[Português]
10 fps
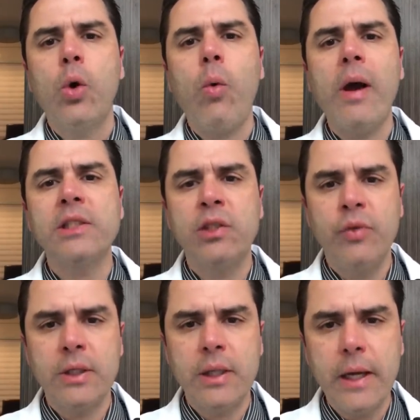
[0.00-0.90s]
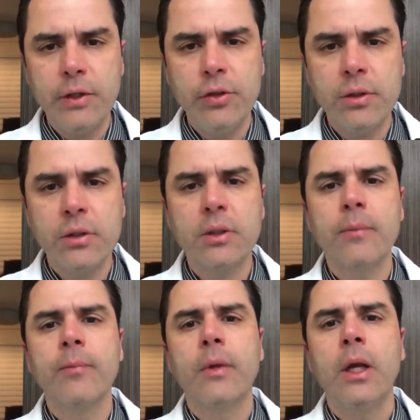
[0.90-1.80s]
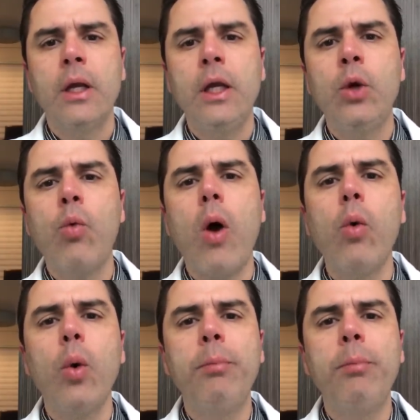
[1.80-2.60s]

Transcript: Quais as verdades e qual